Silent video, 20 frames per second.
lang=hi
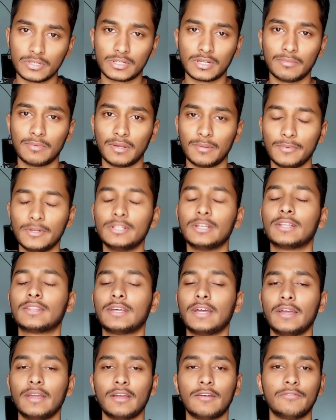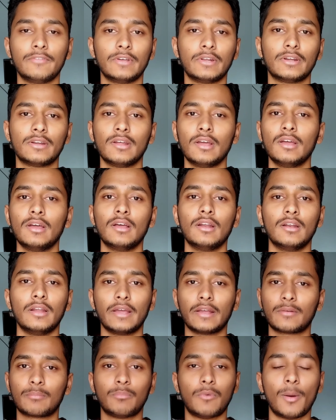सिस्टम नहीं मिल जाता है या फिर
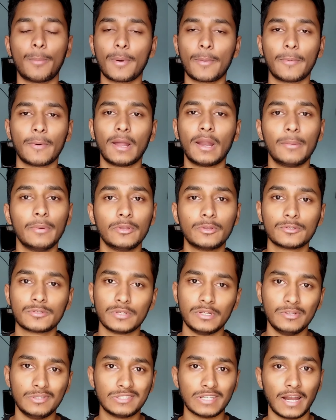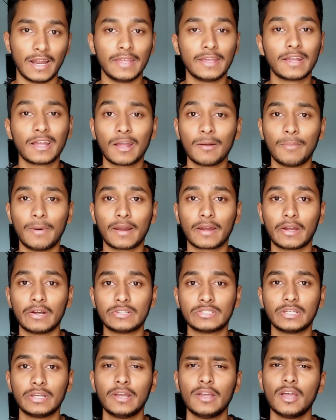लाइक पॉपअप वाला भी तो सिम चला ही गया है
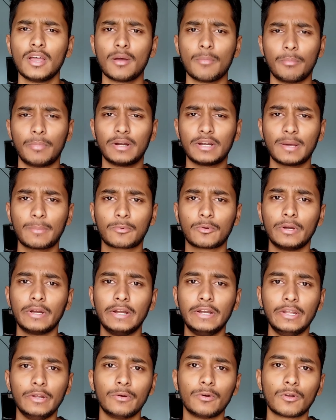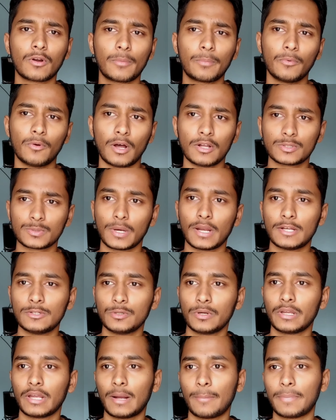मार्केट से बट आपको एक ड्यू ड्रॉप नॉच वाला
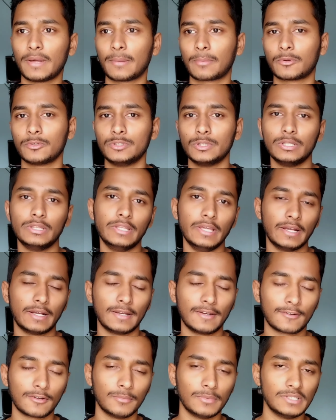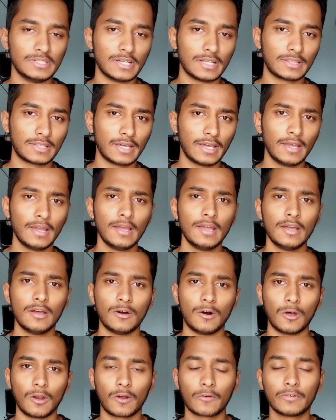जो है यहाँ पर आपको जो देखने को मिल जाता है
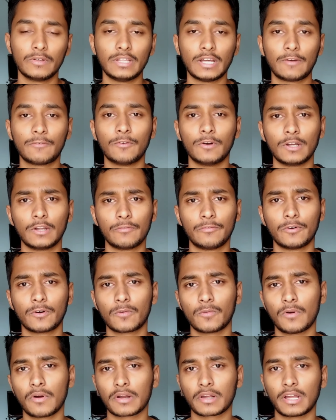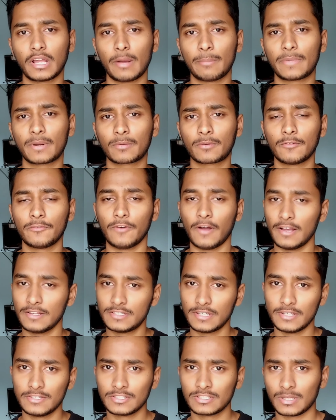अलॉन्ग विद डैट फोर्टी फोर वॉट का यहाँ पर आपको
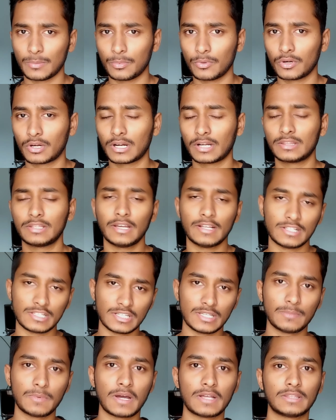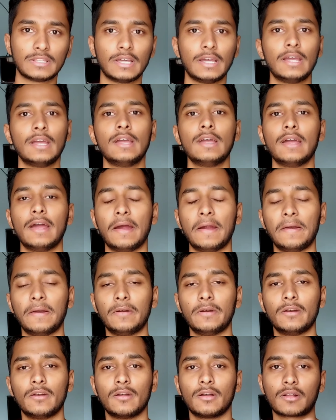फास्ट चार्जिंग सपोर्ट करता है अच्छी बात है
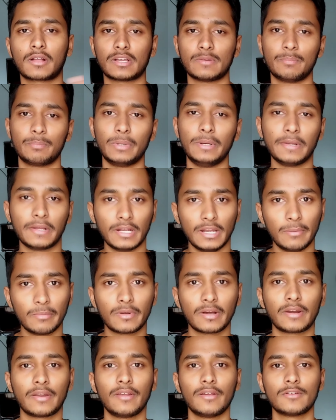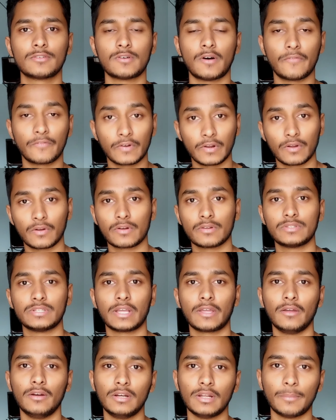एंड कंपनी क्लेम कर रही है सॉफ्टवेयर और
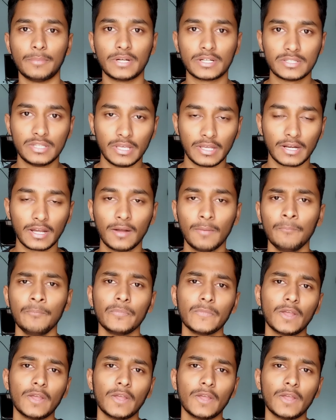सिक्योरिटी अपडेट्स देना